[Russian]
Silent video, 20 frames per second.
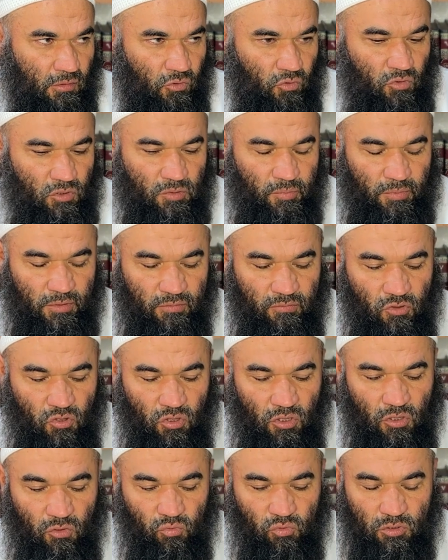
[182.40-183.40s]
То есть
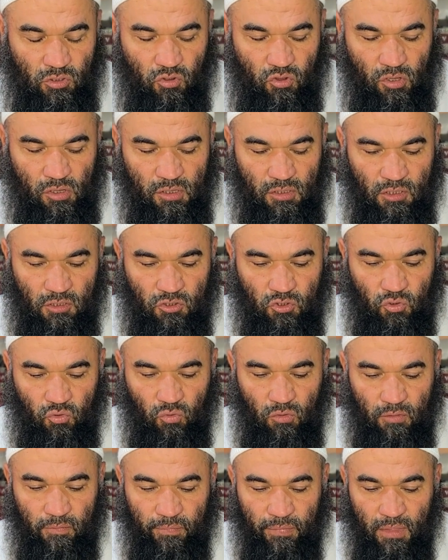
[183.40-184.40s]
сподвижники услышали этот
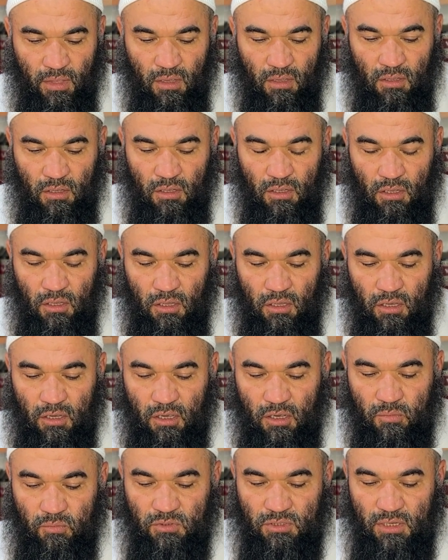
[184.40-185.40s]
стук. И
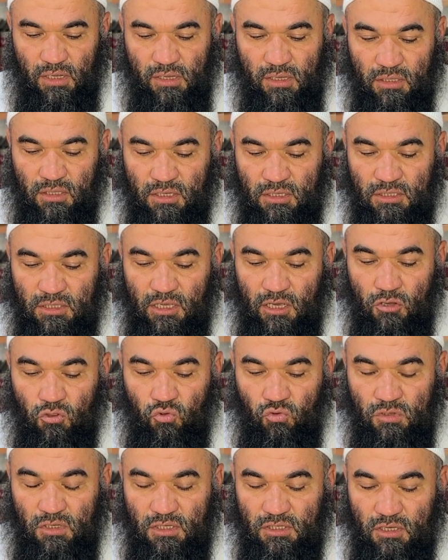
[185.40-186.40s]
как мы сказали, это из тех
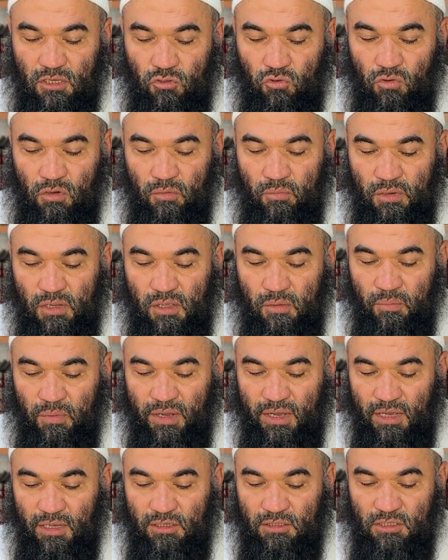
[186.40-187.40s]
чудес, которые были
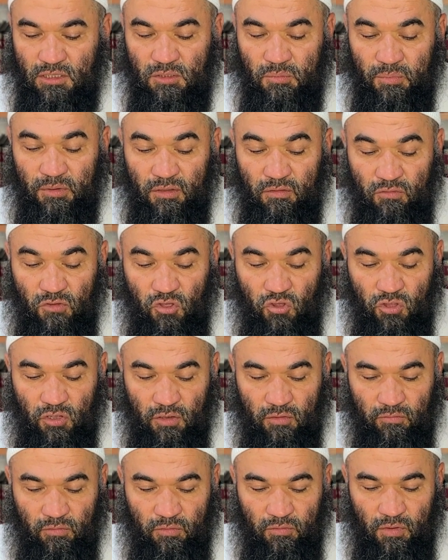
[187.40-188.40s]
показаны
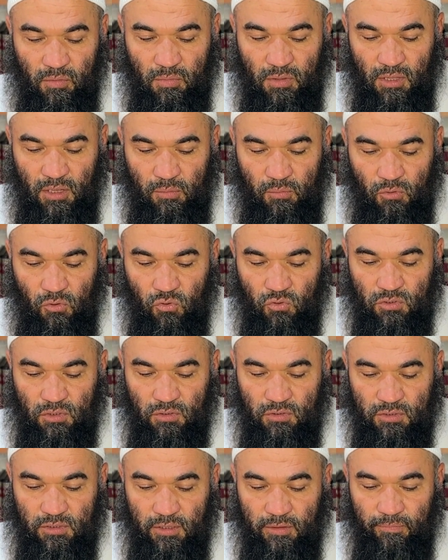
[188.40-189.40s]
сподвижникам во времена
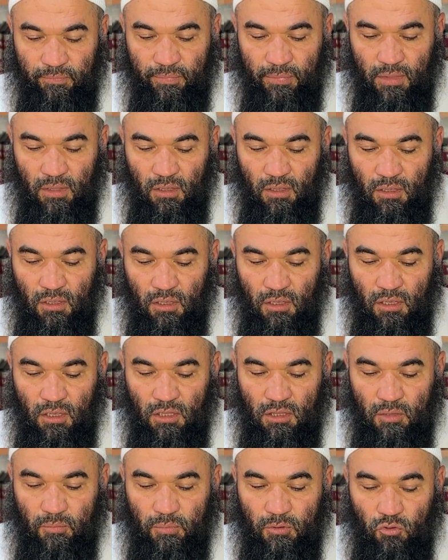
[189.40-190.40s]
Проксалса.
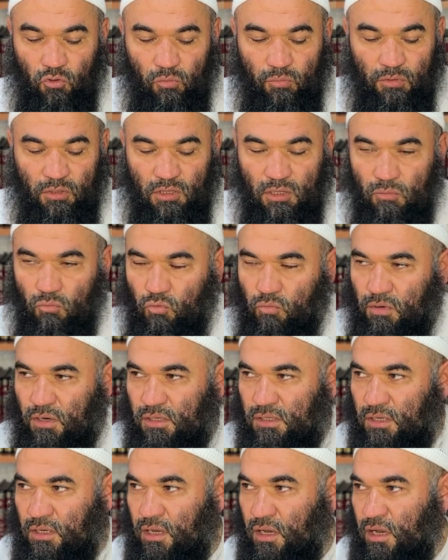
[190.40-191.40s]
Это подобно тому,
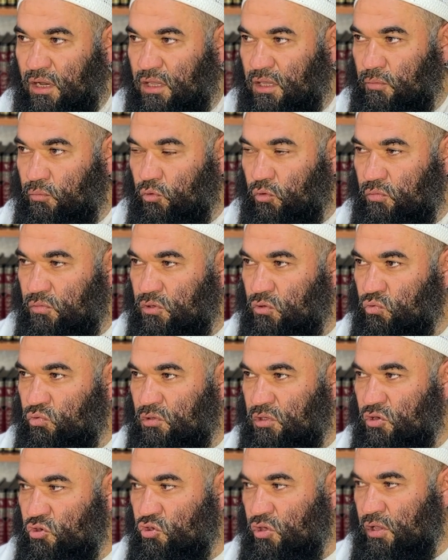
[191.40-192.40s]
братья, как они, помните,
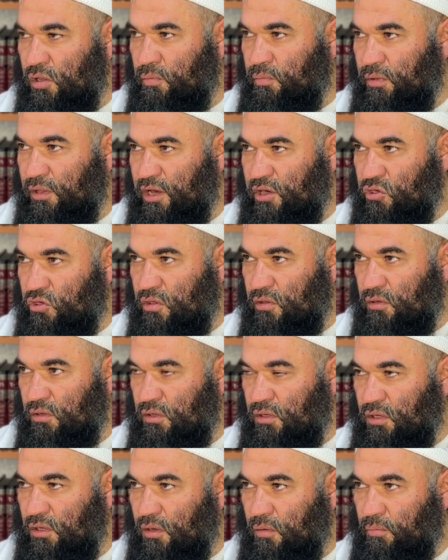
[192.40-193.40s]
услышали плач
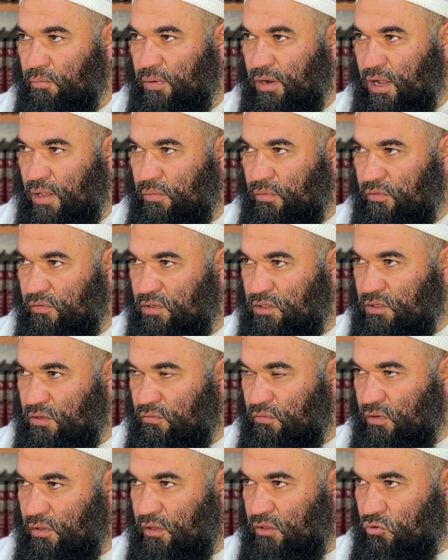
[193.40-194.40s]
пальмовый
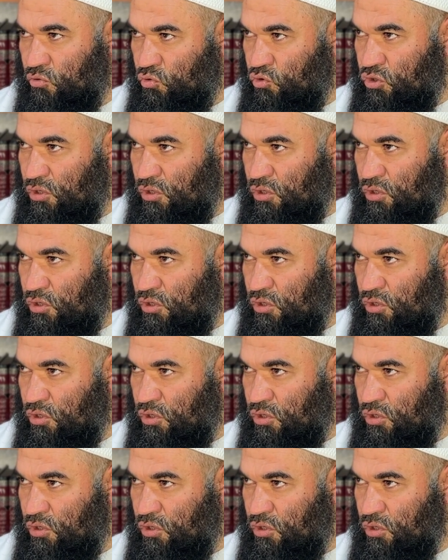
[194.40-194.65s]
ствола, тоже